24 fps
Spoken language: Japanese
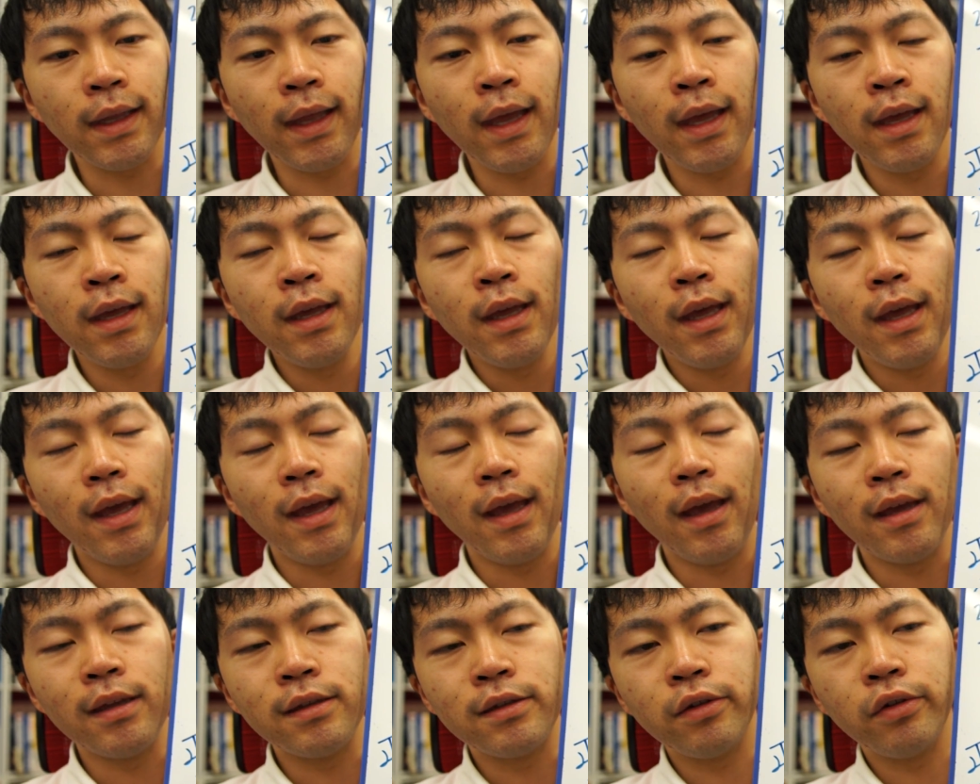ね、
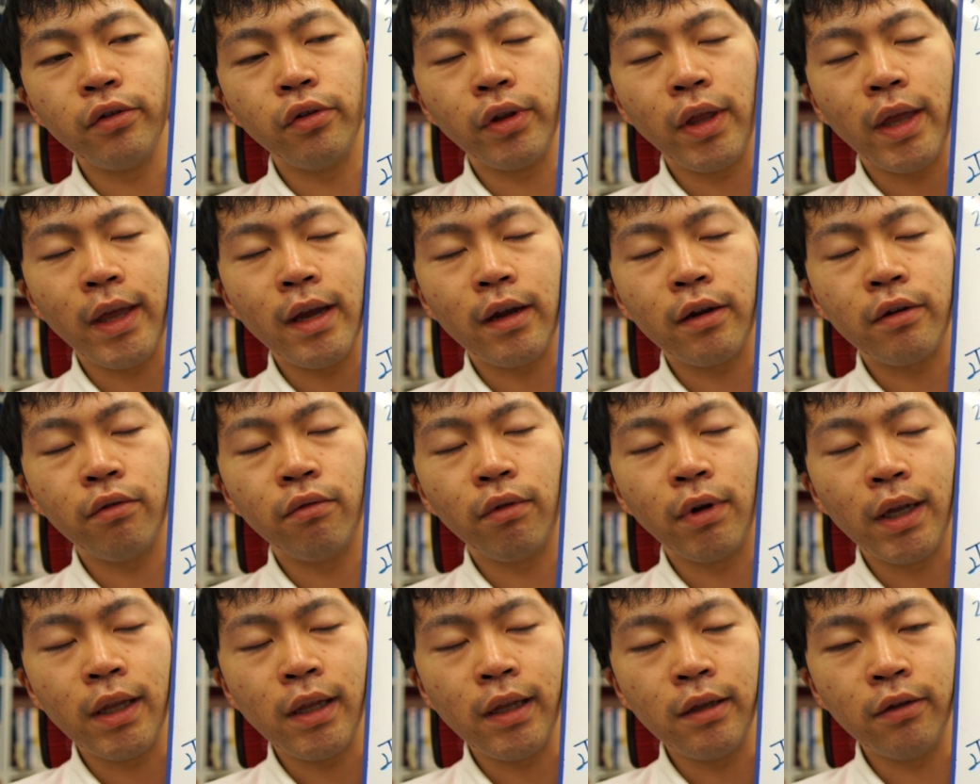えー、重要な役
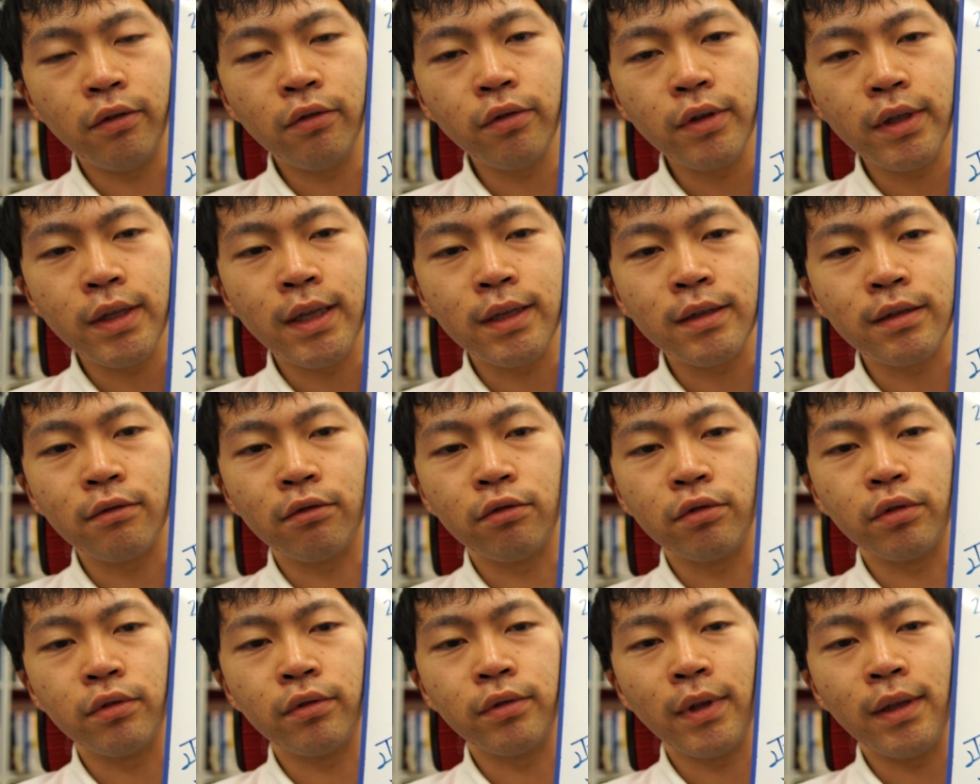割の仕
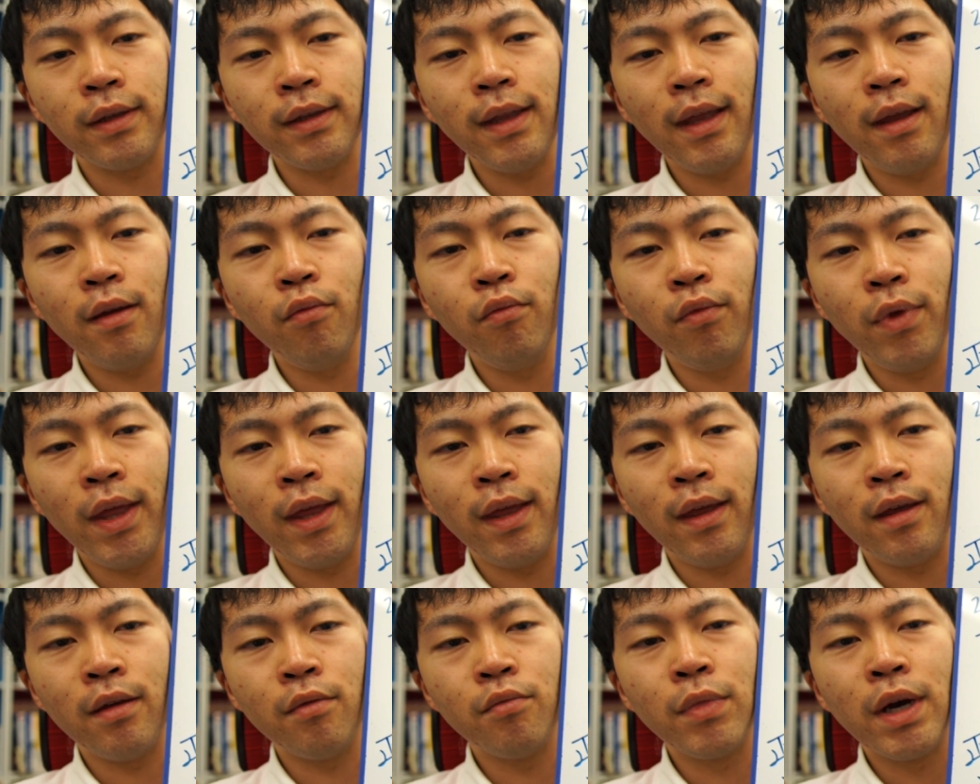事をですね、
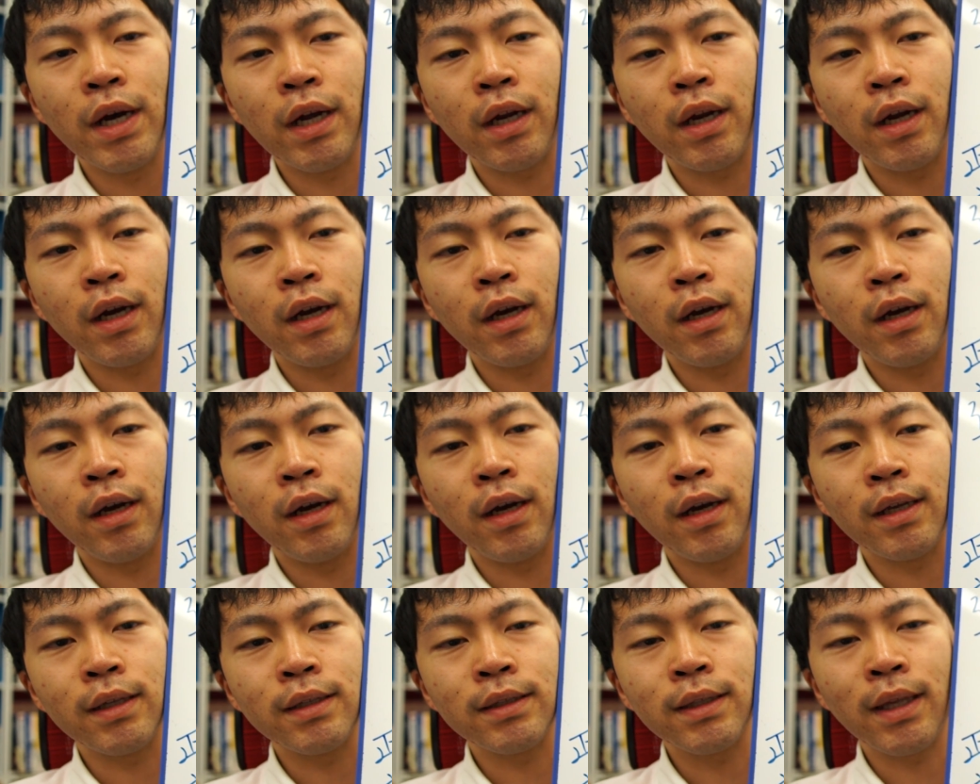えー、
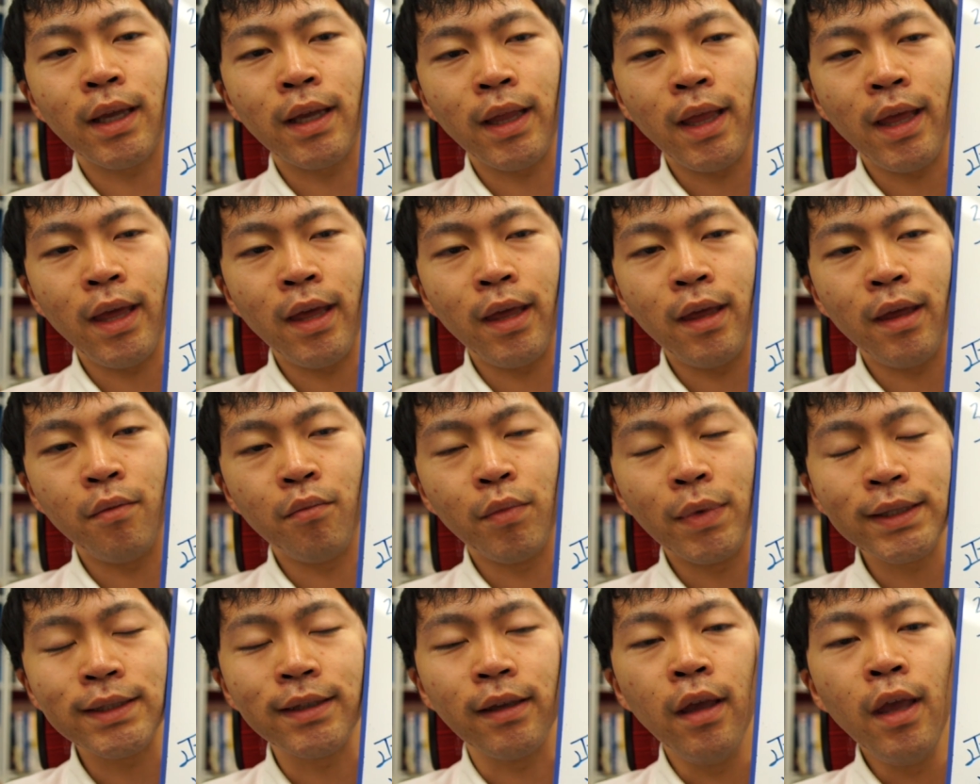任され
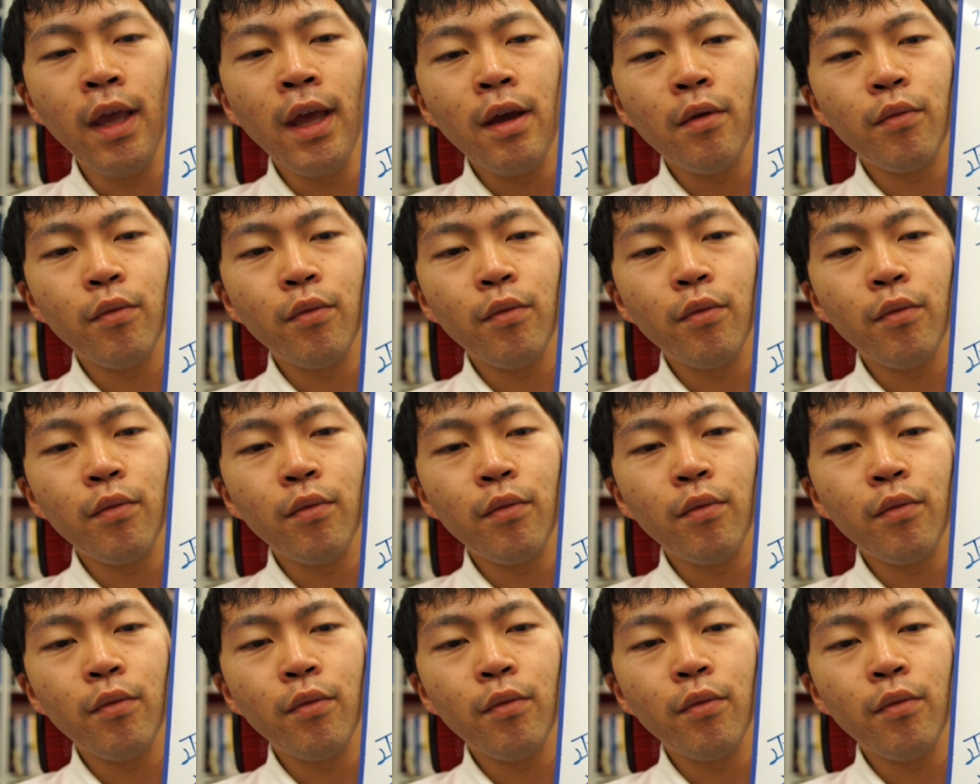ます。